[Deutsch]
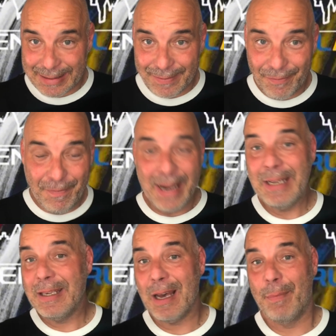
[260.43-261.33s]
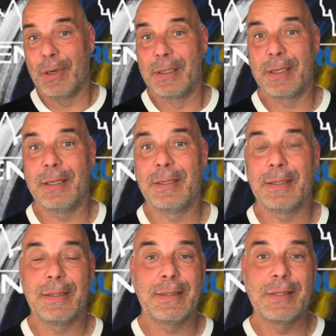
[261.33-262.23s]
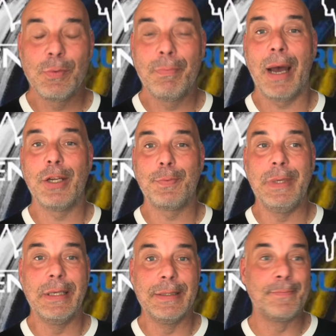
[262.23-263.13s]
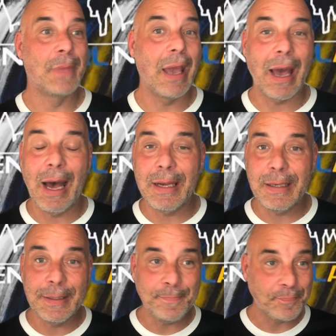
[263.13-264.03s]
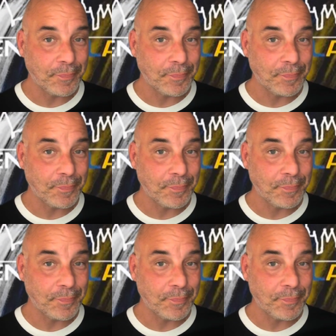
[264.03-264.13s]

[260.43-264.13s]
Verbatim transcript: Wenn ich aber zum Beispiel gerade